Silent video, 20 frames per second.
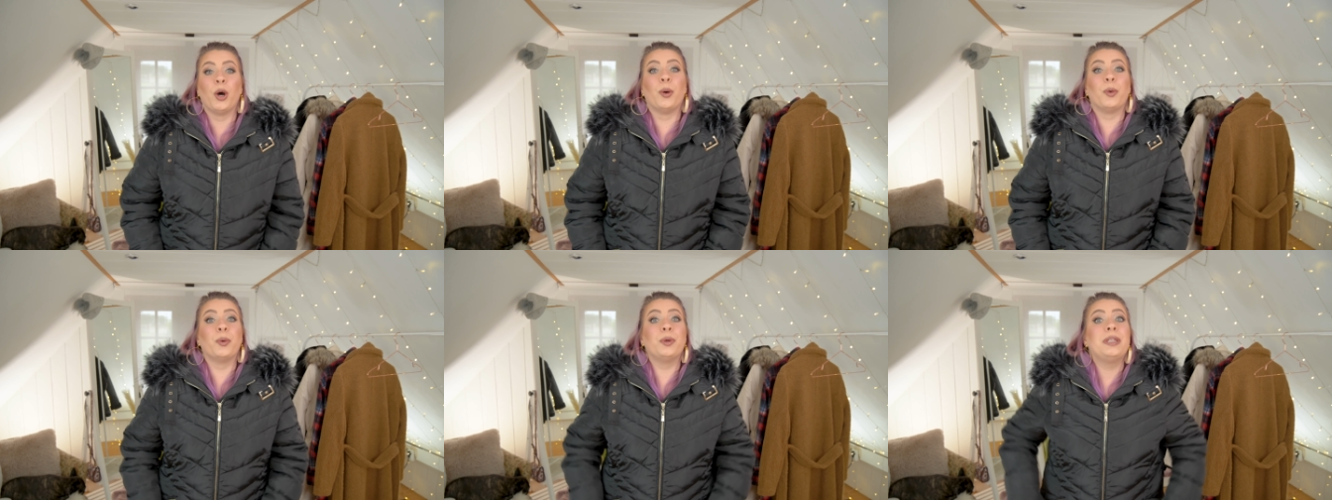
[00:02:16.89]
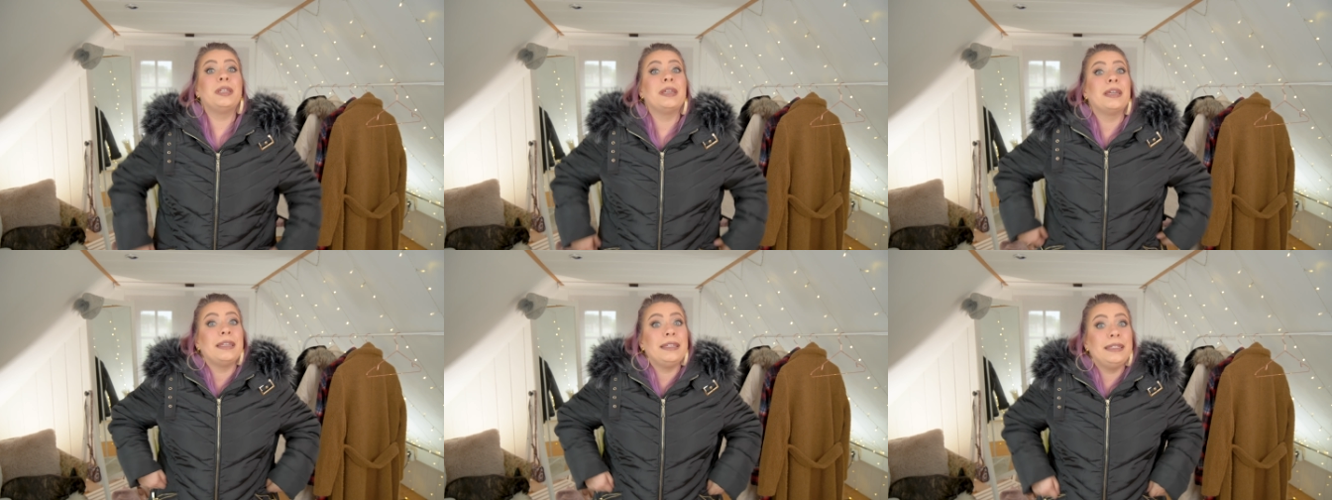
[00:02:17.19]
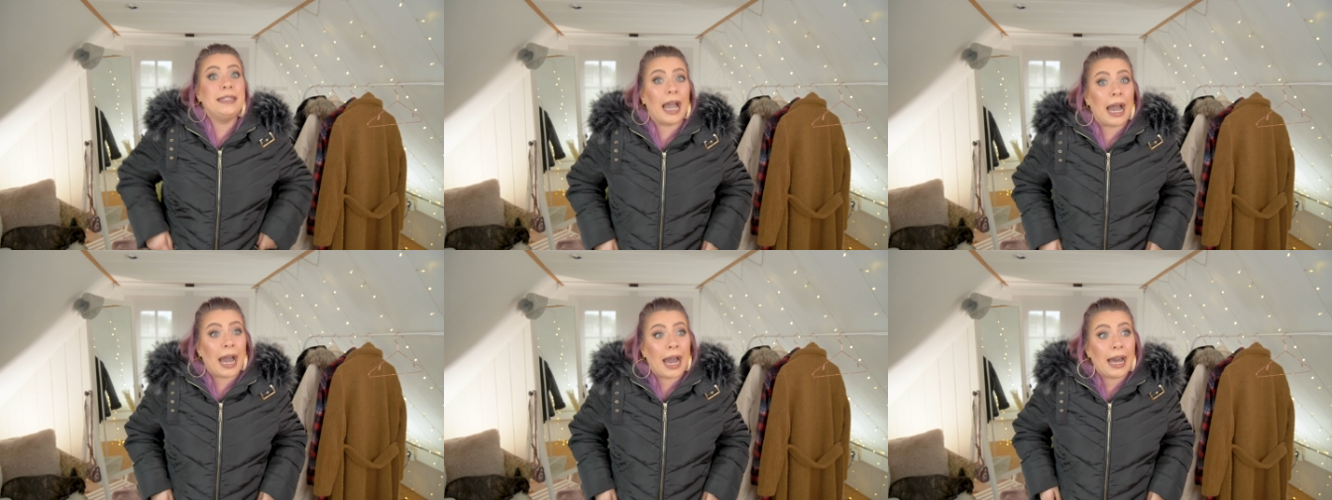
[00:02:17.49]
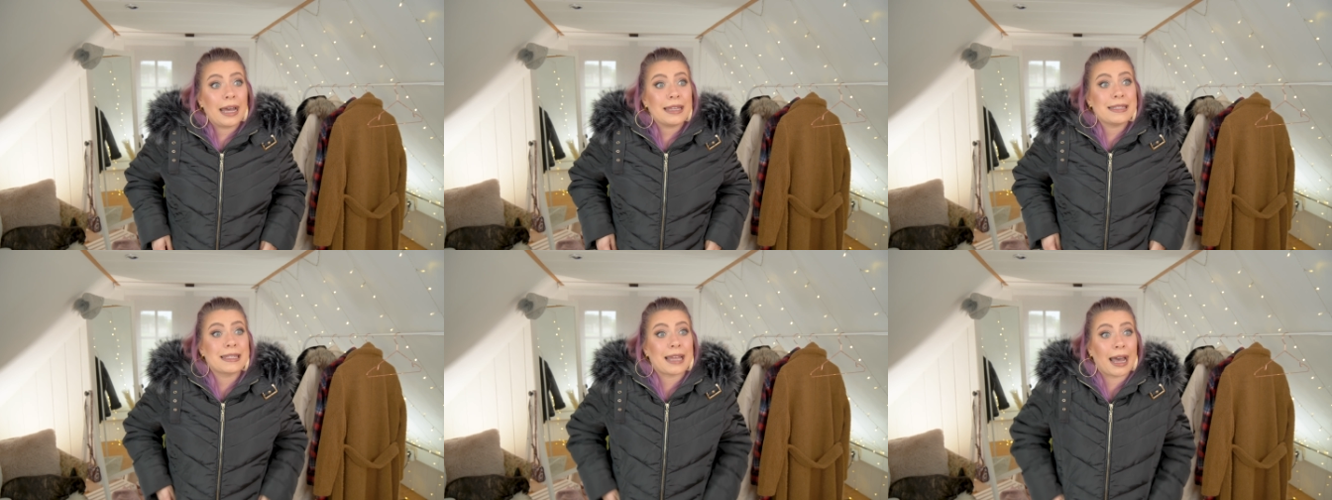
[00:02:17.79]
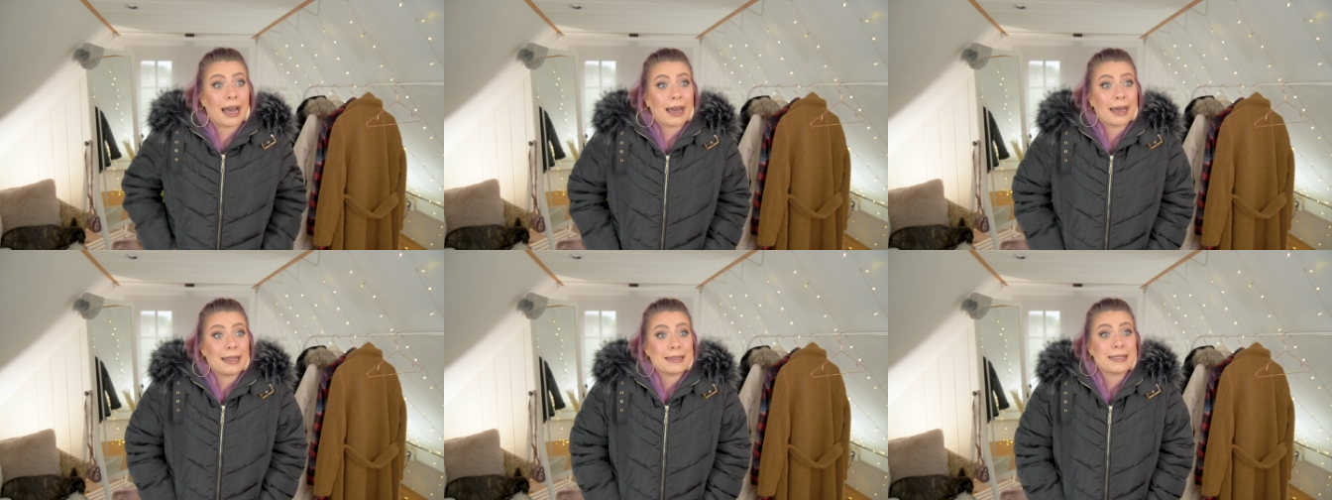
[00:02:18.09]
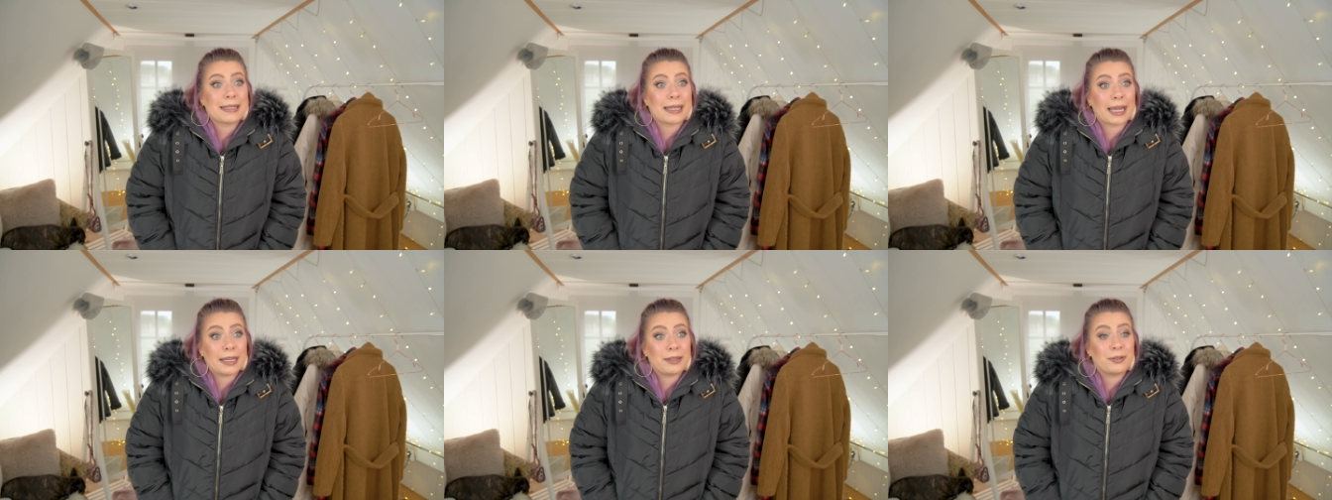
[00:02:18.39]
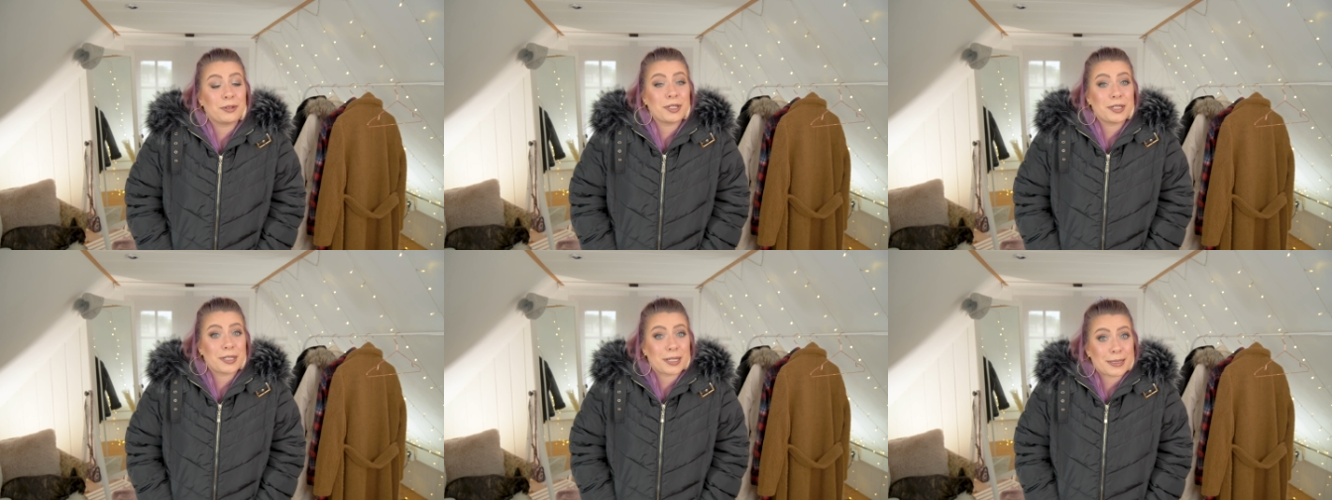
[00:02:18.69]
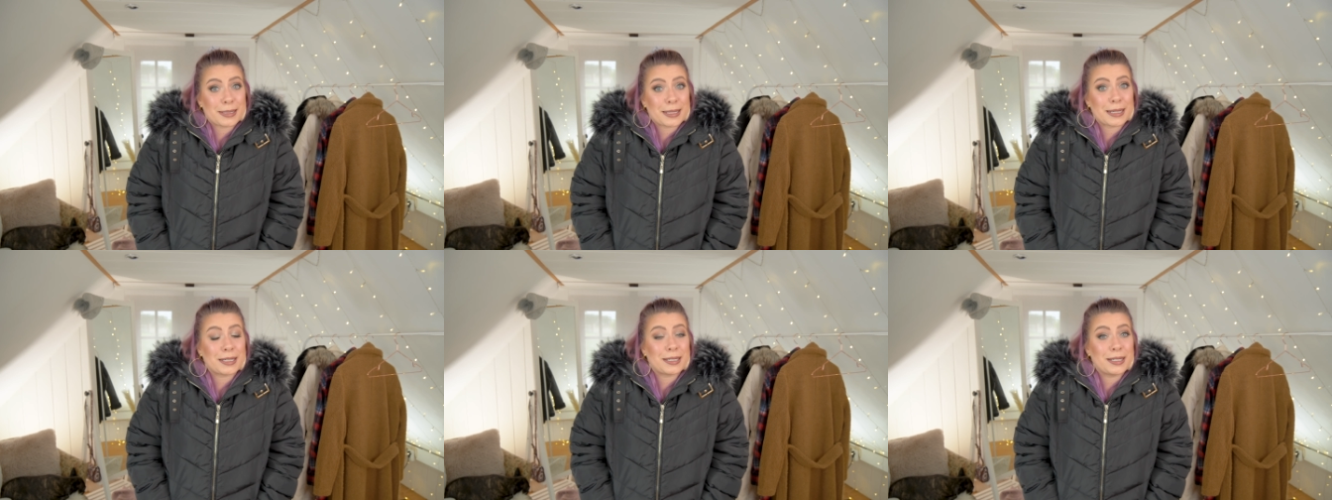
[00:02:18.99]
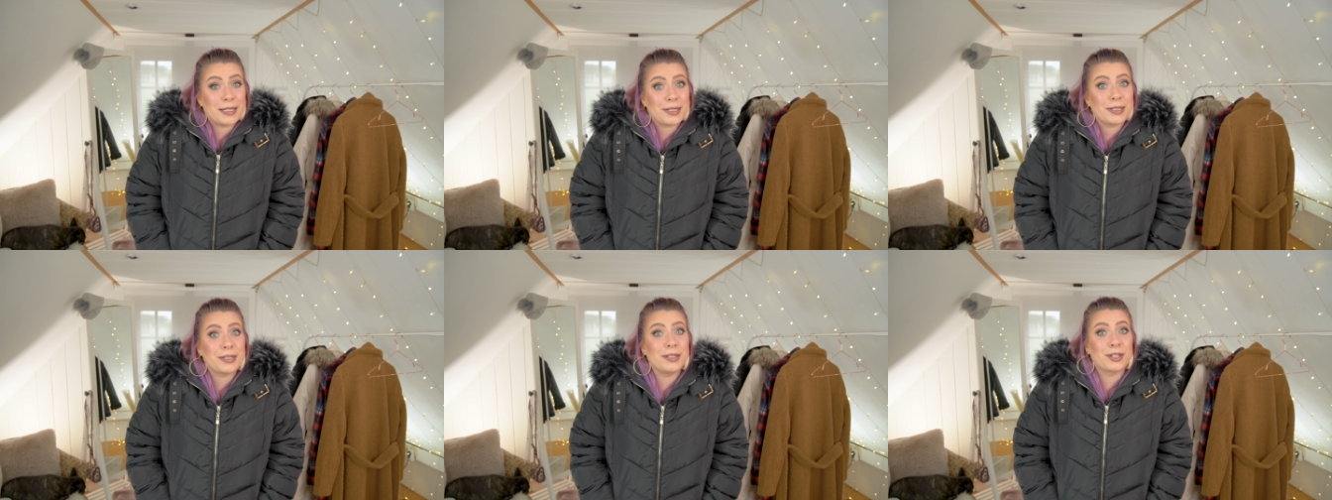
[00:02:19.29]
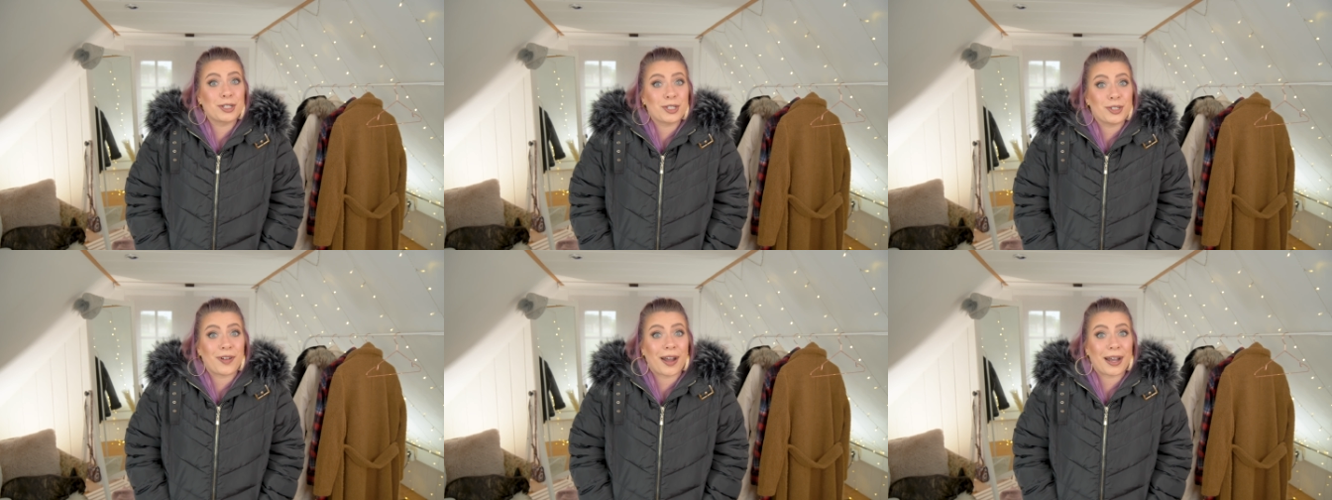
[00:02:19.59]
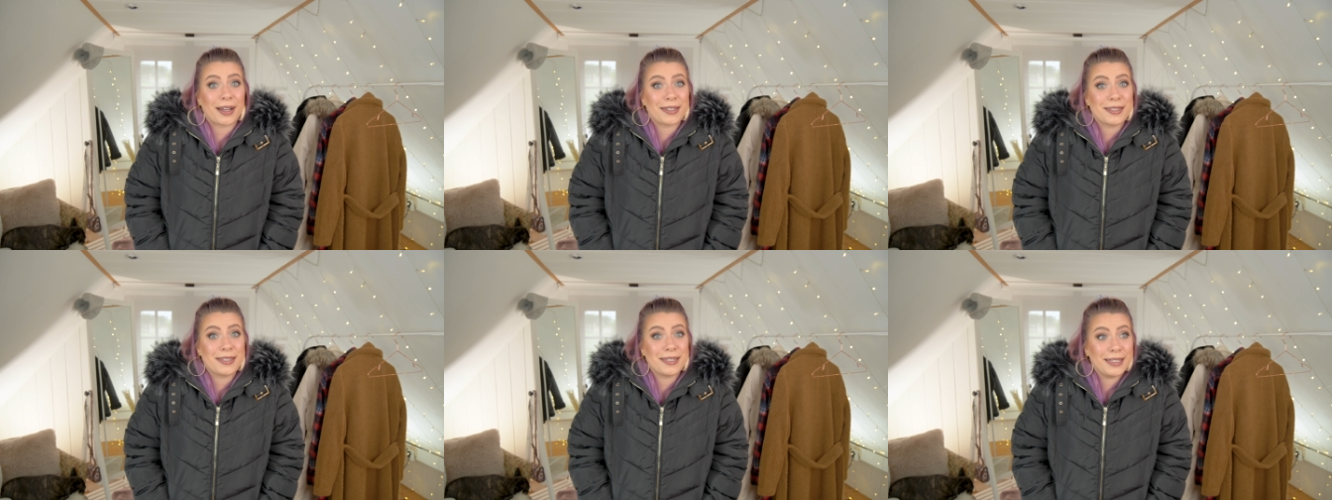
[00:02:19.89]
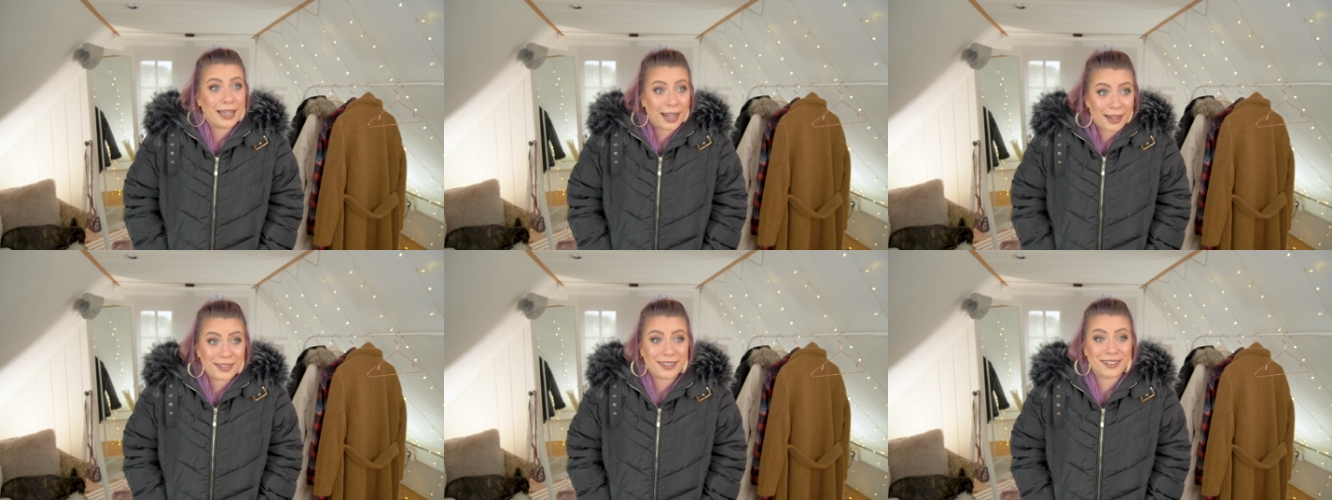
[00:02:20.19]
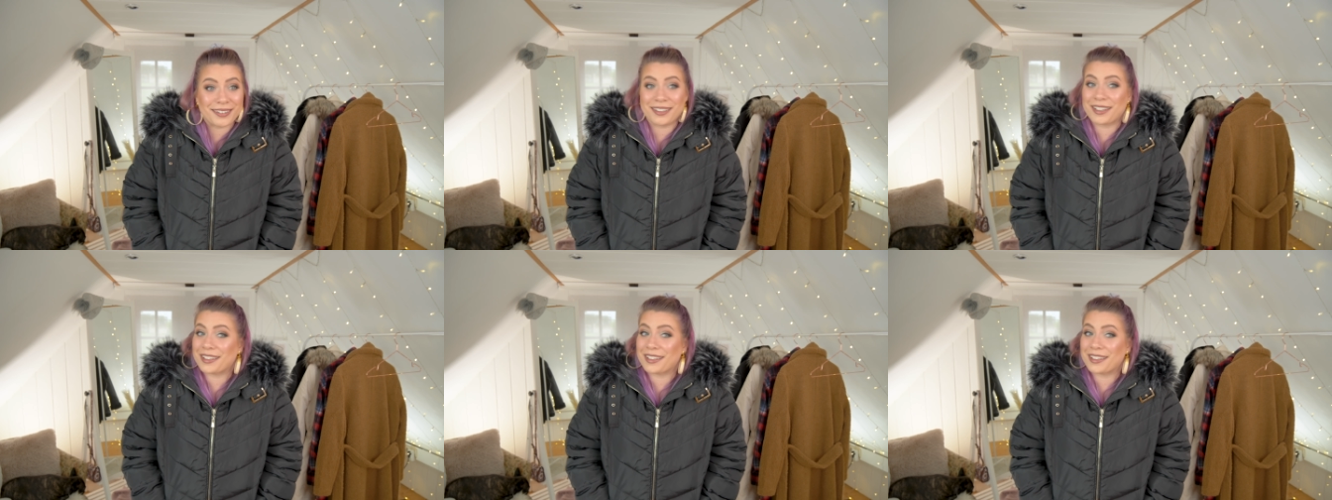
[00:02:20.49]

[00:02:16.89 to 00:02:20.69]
Und ja, Sarah zeigt euch tatsächlich eine schwarze Jacke.